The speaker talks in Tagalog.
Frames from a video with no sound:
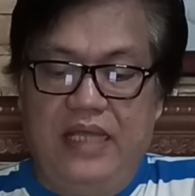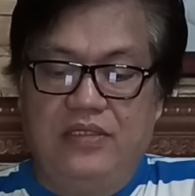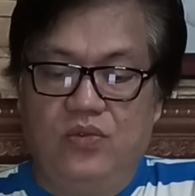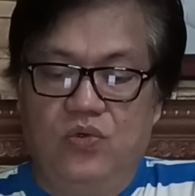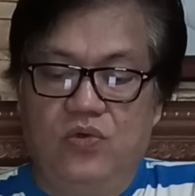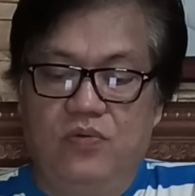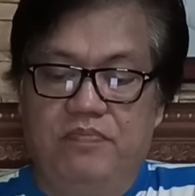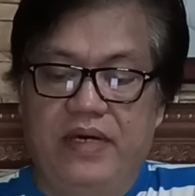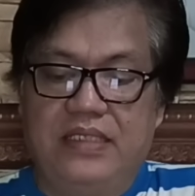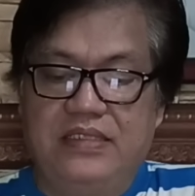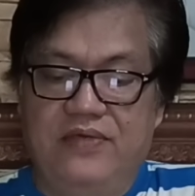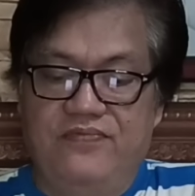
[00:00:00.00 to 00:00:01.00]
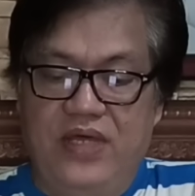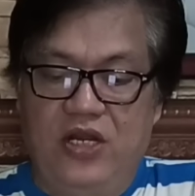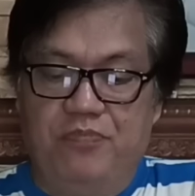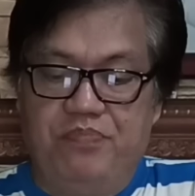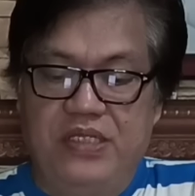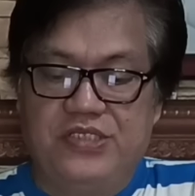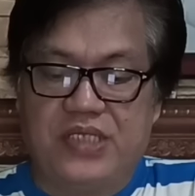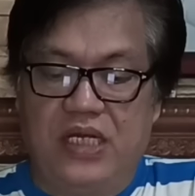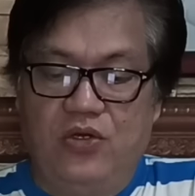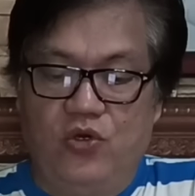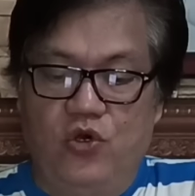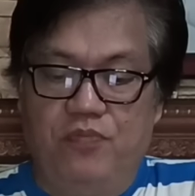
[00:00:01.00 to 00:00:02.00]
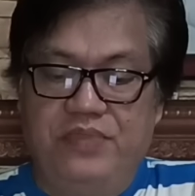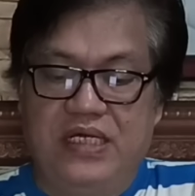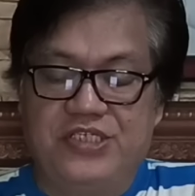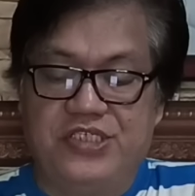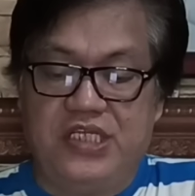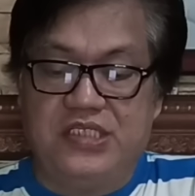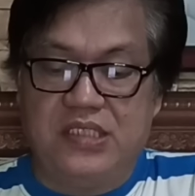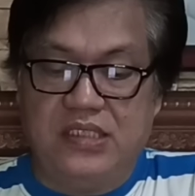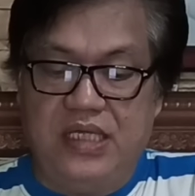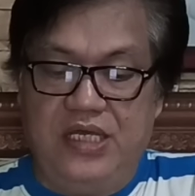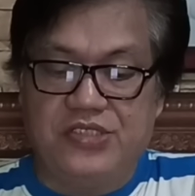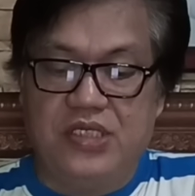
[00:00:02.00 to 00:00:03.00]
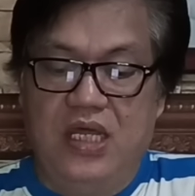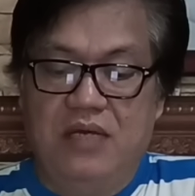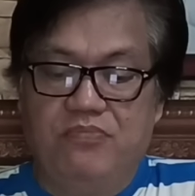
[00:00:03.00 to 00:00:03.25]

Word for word: and Urban Development sa loob ng 60 days